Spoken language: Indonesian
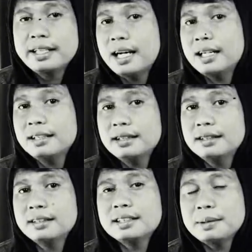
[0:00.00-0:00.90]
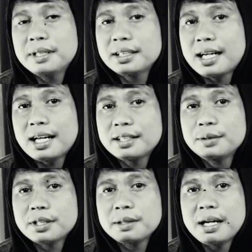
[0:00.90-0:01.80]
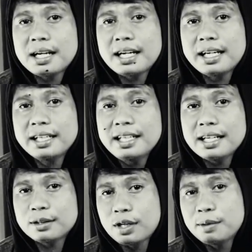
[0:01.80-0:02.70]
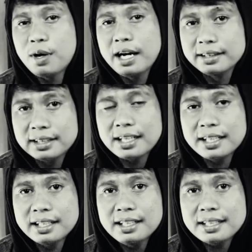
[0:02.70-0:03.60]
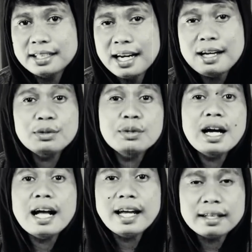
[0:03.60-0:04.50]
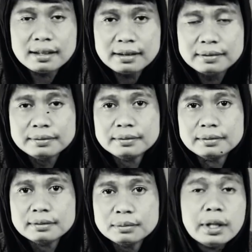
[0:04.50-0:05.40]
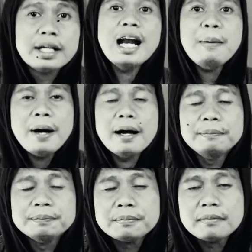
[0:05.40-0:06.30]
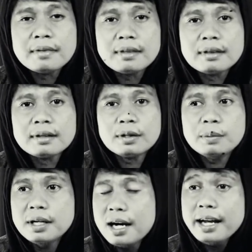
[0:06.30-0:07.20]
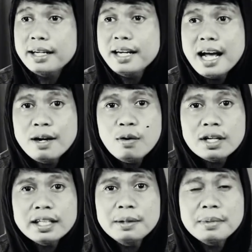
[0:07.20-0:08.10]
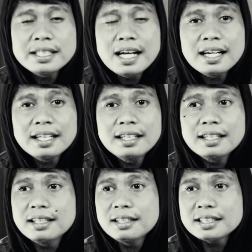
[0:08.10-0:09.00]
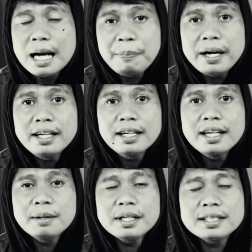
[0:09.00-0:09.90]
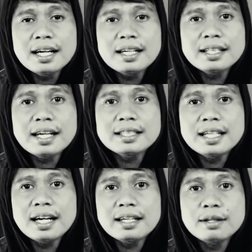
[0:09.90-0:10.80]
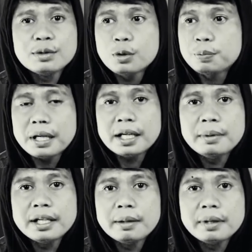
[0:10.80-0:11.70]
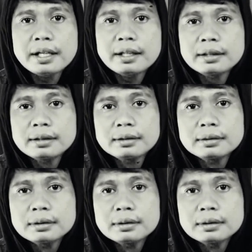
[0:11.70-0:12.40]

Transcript: yang sementara tidur di belakang ini yang orang mau antar ini langsung kaget. Wih, kenapa? Terus bilang, eh ini ada orang ini bajalan ini, siapa ini dia ini bajalan di tengah jalan ini, sok pakai bagian-bagian